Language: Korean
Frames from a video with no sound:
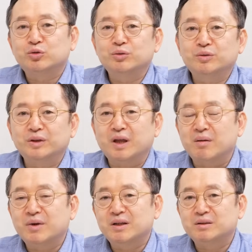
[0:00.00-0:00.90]
중국이
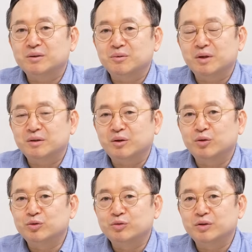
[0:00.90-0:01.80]
대만을 침공해서
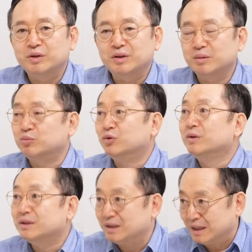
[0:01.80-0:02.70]
얻을 수 있는 게
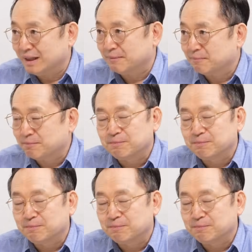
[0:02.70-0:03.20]
무엇이냐